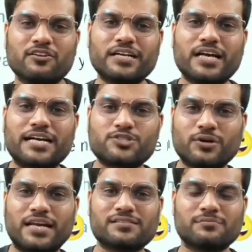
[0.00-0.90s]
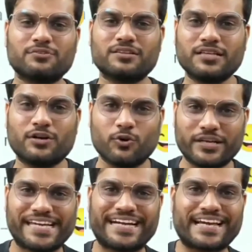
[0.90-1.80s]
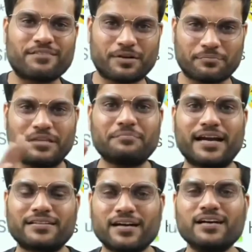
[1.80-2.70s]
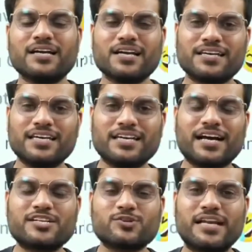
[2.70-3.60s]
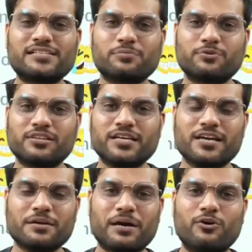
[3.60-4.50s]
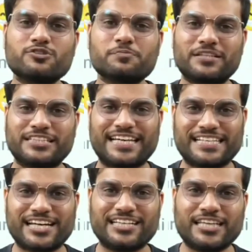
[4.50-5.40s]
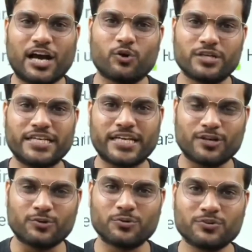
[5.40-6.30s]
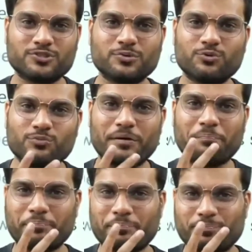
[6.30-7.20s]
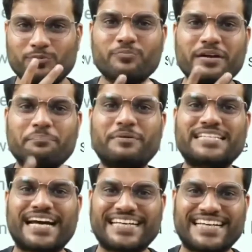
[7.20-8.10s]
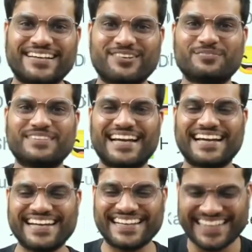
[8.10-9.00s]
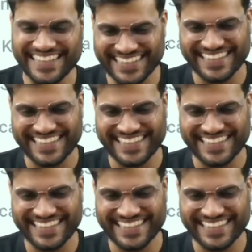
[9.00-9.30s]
क्या होती है काजोल ऐसा बोलती है होली के टाइम पर मीम आया था कि काजोल ऐसा बोलती है कि मैं उस पति के साथ क्या होली खेलूं जो मुंह में मुंह में ही पिचकारी लेके घूमता है